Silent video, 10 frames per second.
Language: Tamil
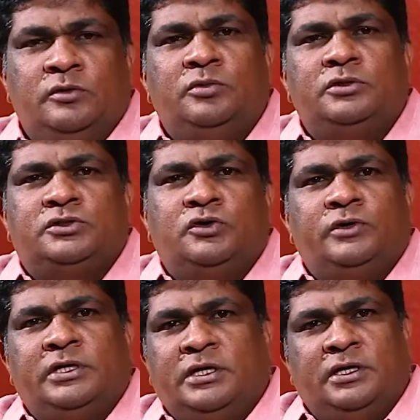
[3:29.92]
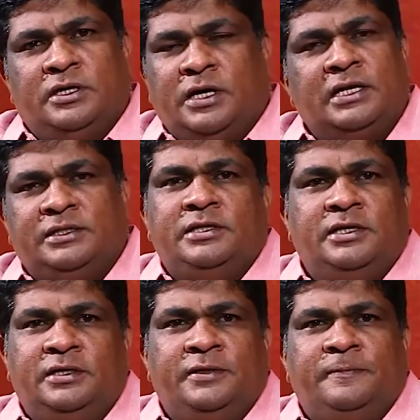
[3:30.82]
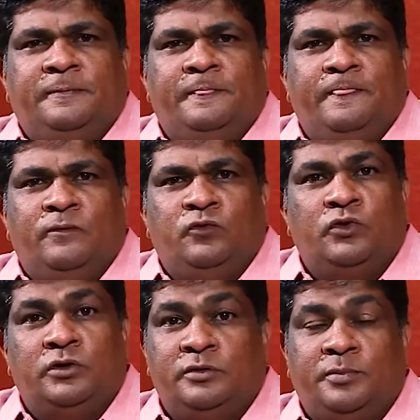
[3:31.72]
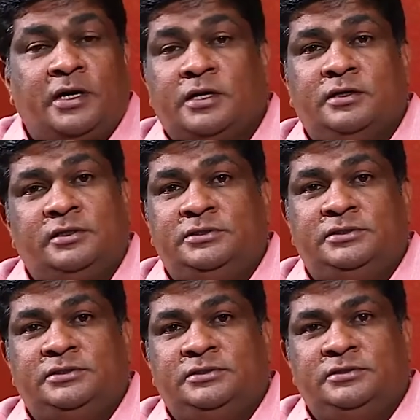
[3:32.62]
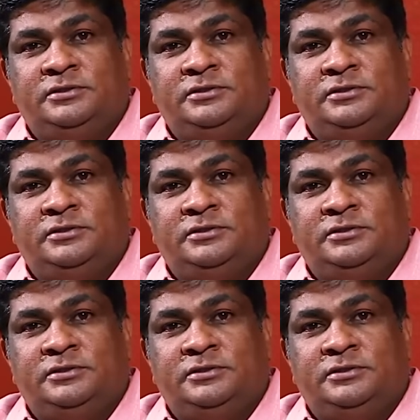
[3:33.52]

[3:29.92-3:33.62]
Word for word: தொன்போஸ்கோவுடைய காலத்தில் ஒரு பழக்கம் இருந்துச்சு